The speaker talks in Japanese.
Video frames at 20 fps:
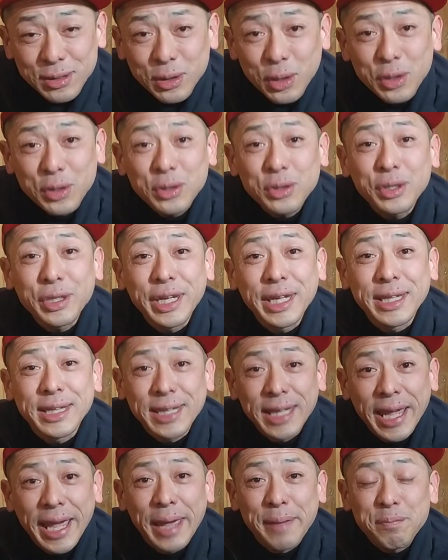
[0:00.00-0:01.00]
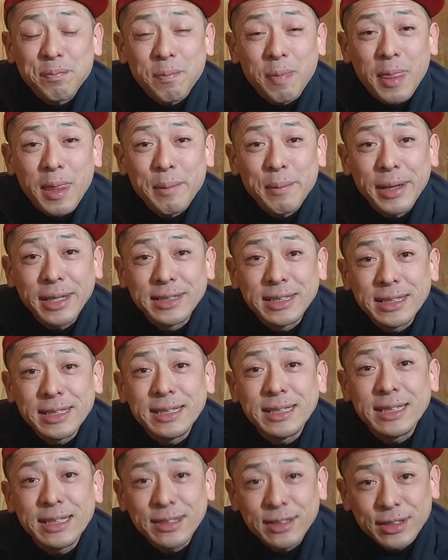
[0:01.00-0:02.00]
ということでですねまあ、
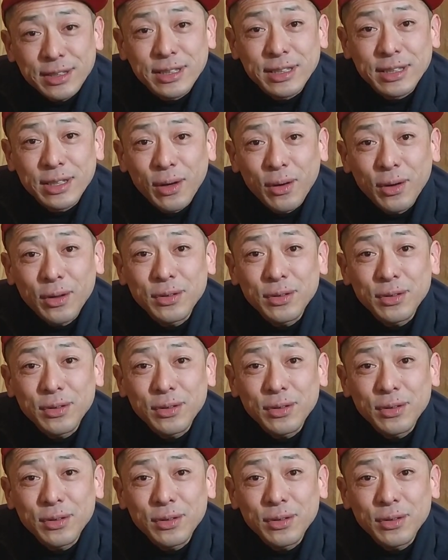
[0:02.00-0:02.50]
実質、